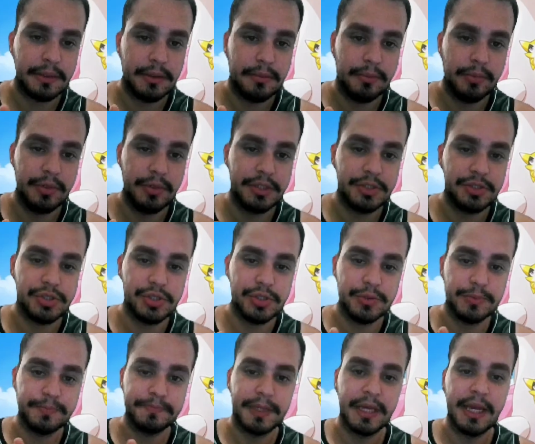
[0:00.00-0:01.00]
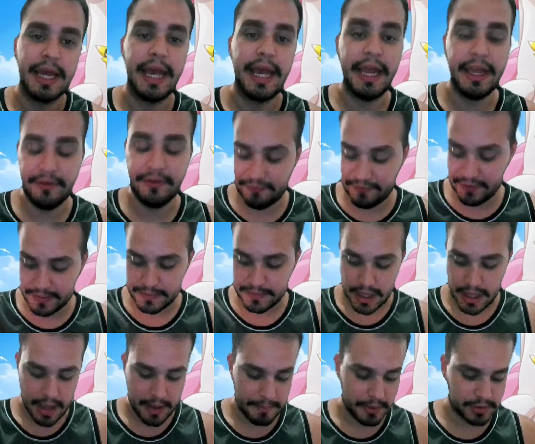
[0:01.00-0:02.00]
Bonitinho. Enfim,
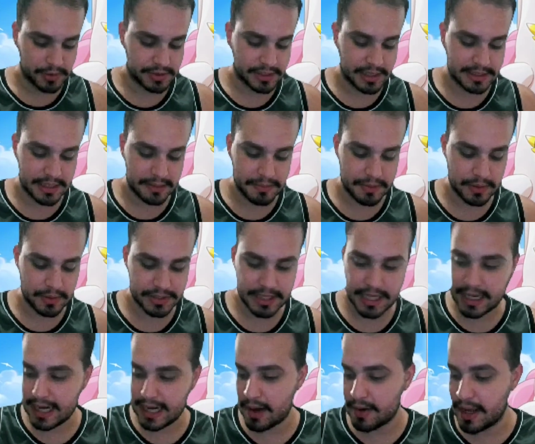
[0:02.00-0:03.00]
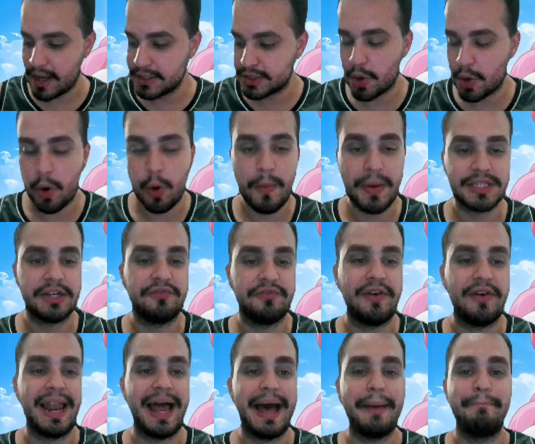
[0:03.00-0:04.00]
meus grandes amigos, é claro, antes que eu comece a
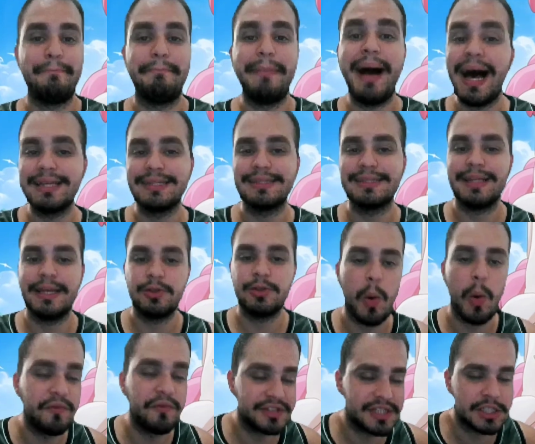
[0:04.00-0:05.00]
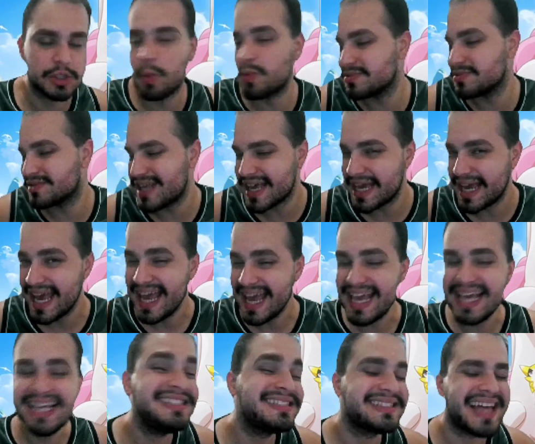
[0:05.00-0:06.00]
falar mais, né, de como vocês conseguem
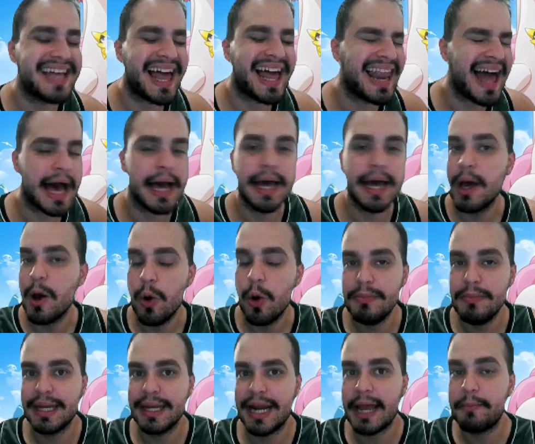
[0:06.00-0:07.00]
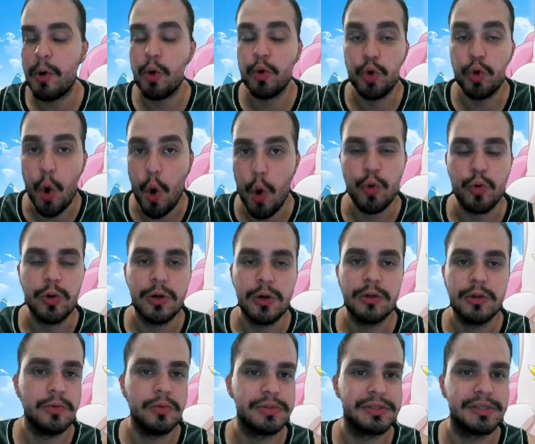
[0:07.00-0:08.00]
instalar o Miracle Go
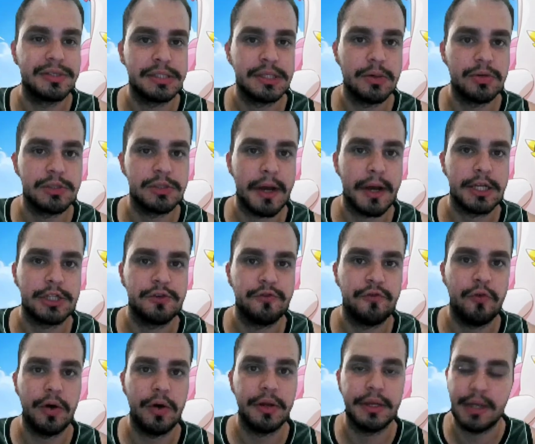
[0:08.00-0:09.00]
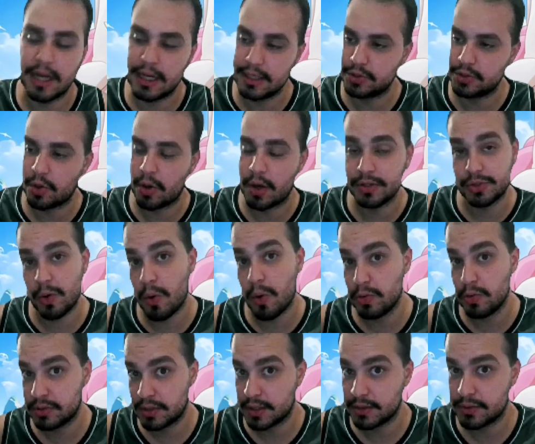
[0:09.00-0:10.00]
no seu smartphone, Android ou
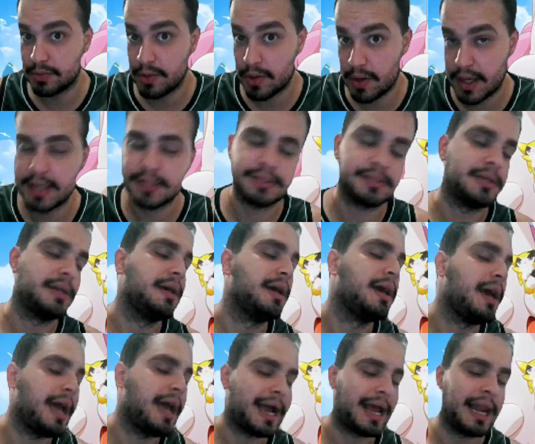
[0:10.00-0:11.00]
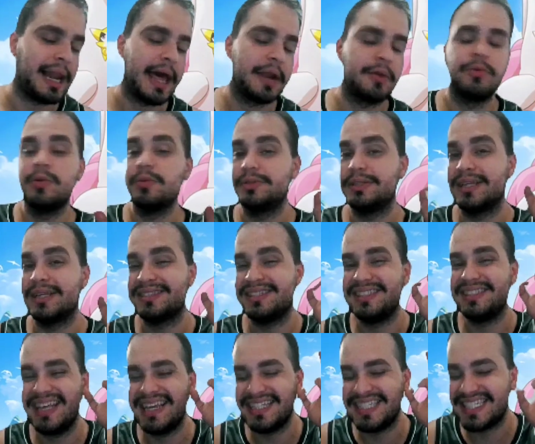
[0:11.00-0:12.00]
tanto iOS, é claro, não se esqueça de
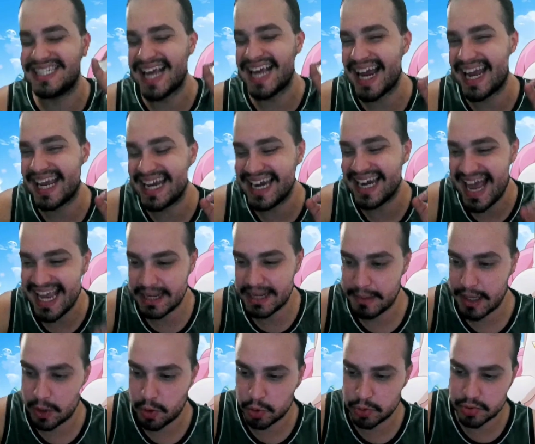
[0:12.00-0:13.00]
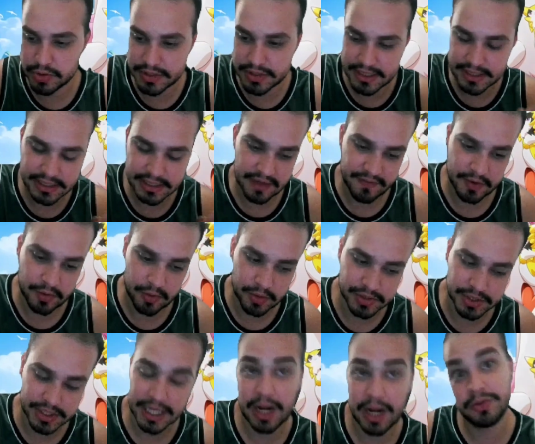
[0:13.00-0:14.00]
deixar aquele like maroto, de se inscrever no nosso
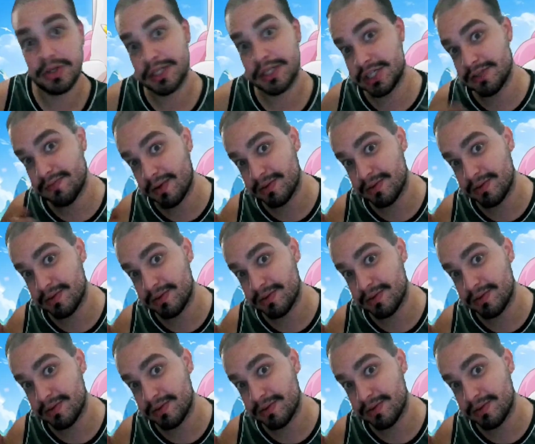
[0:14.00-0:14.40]
canal, de ativar o